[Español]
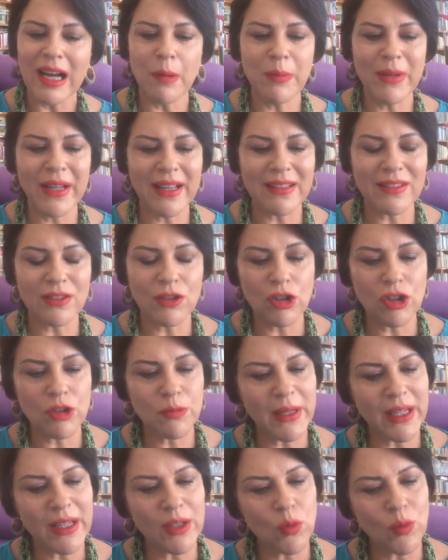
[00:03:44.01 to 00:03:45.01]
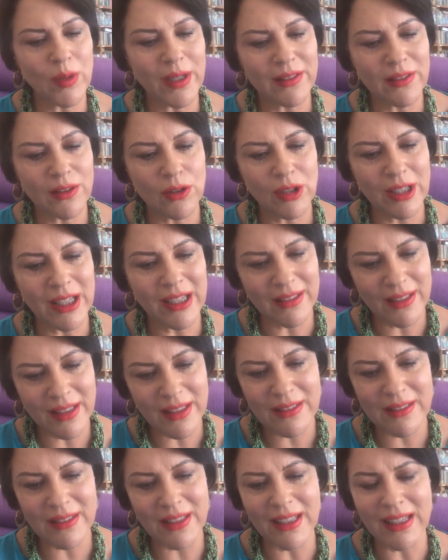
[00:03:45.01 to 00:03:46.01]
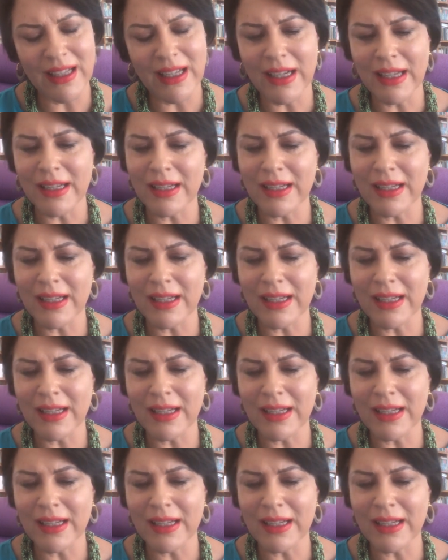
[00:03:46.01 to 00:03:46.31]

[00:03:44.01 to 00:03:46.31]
aplicaciones para educación artística,